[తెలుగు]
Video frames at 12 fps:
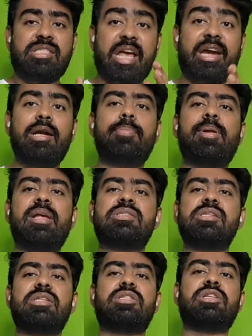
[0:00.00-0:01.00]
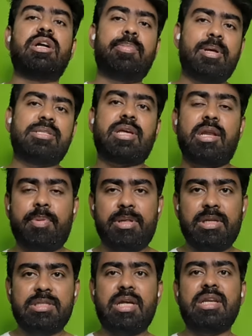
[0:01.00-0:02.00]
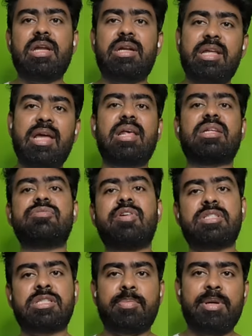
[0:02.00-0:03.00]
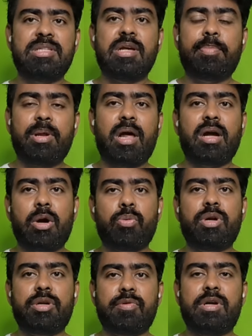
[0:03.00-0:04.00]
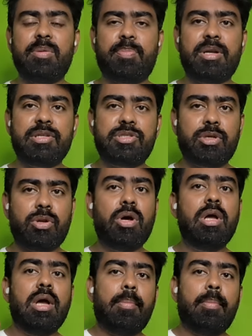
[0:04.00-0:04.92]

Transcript: సెకండ్ ప్లేస్ నుంచి థర్డ్ ప్లేస్కి వెళ్ళిపోయింది నిజానికి టీఆర్ఎస్ వర్సెస్ బీజేపీ లాగా ఉన్నటువంటి పరిస్థితుల్లో